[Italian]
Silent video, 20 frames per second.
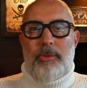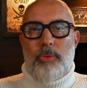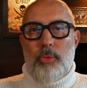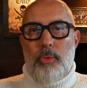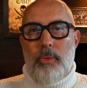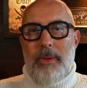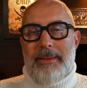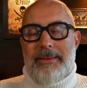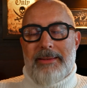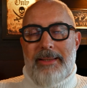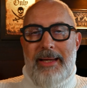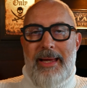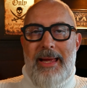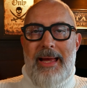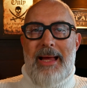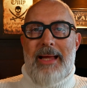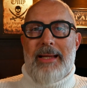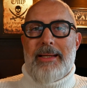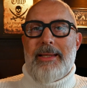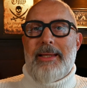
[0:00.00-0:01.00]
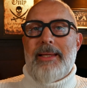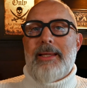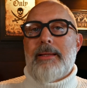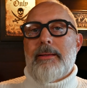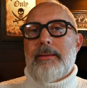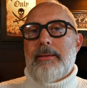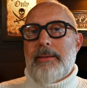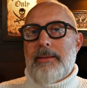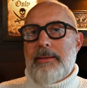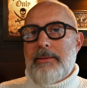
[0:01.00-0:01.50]
due, tre anni,
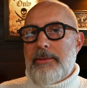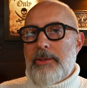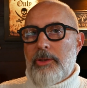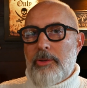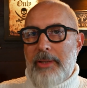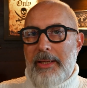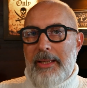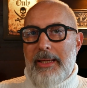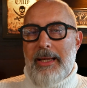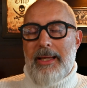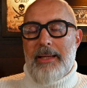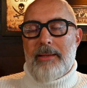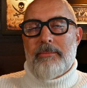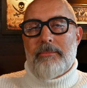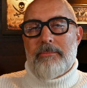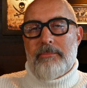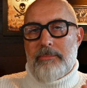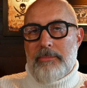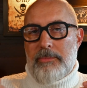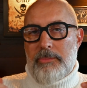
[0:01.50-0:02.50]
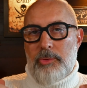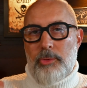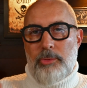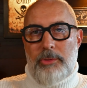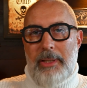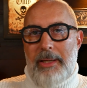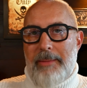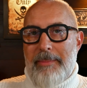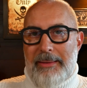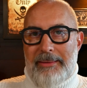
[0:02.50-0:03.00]
in teoria,
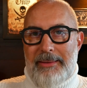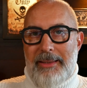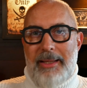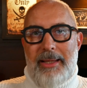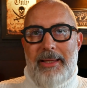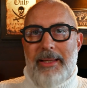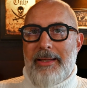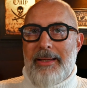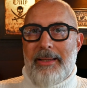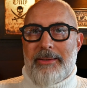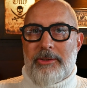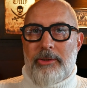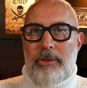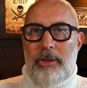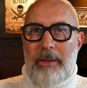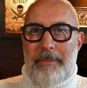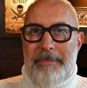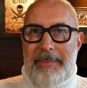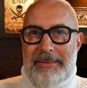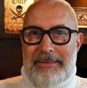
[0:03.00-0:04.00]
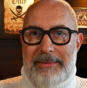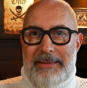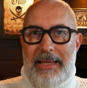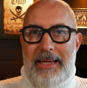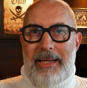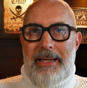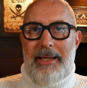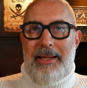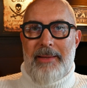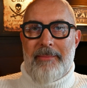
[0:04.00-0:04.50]
tutte le batterie riescono a
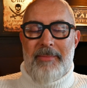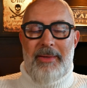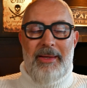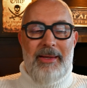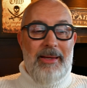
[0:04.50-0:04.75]
passarli.